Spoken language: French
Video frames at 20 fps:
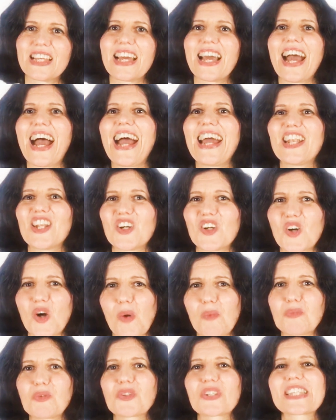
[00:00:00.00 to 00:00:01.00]
Alors,
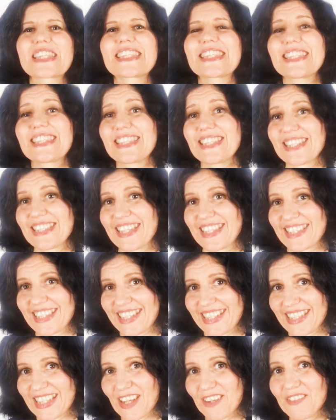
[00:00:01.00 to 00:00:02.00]
pour cesser d'être
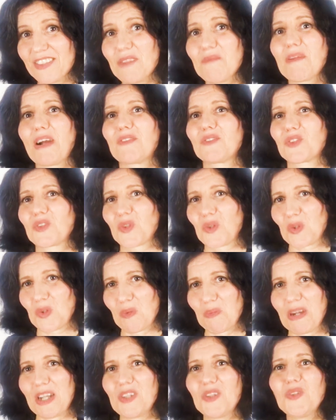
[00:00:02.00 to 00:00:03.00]
énervé par votre
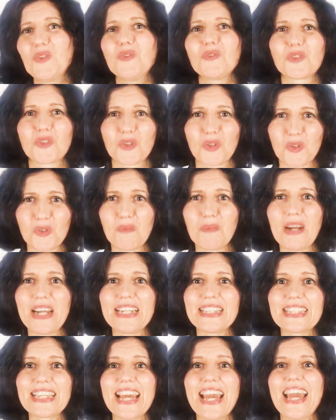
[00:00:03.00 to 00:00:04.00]
compagnon ou votre
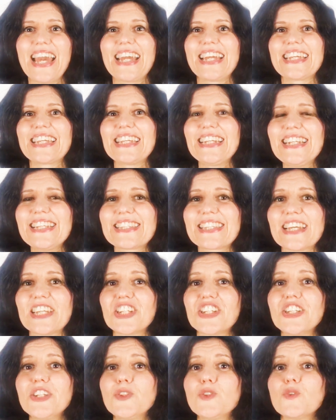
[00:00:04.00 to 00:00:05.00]
compagne, il
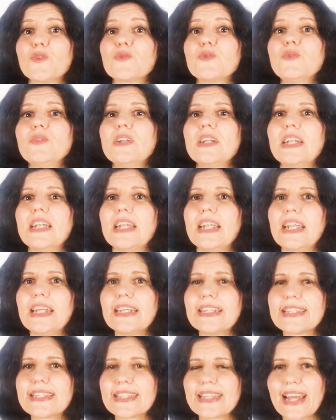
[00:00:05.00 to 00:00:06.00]
s'agit de vous
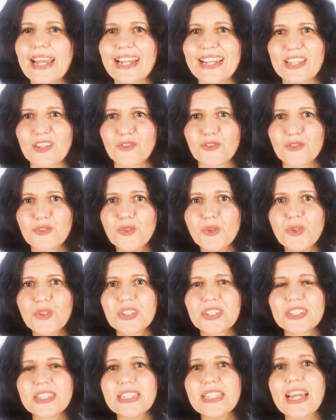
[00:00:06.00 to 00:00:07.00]
laisser aller vous
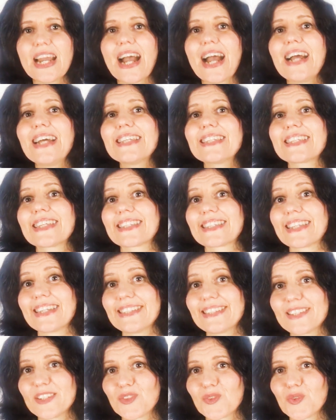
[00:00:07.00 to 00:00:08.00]
aussi à cette
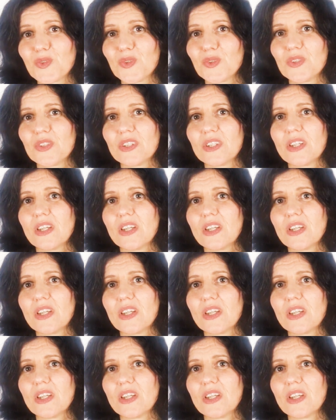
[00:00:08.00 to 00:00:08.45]
attitude.